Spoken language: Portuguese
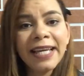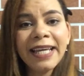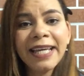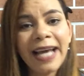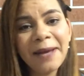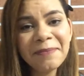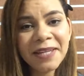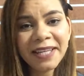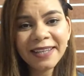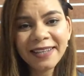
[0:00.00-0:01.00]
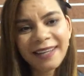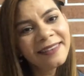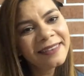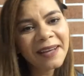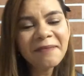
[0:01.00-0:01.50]
E a minha
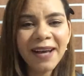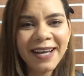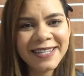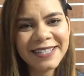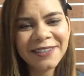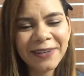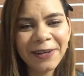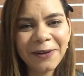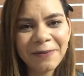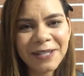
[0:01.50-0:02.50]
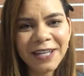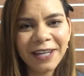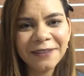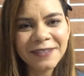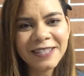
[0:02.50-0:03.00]
quinta base que eu quero
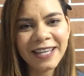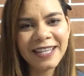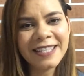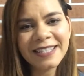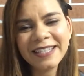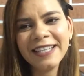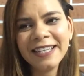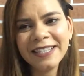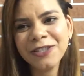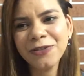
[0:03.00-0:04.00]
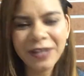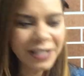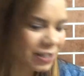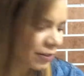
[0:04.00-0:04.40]
compartilhar com vocês, que se tivesse que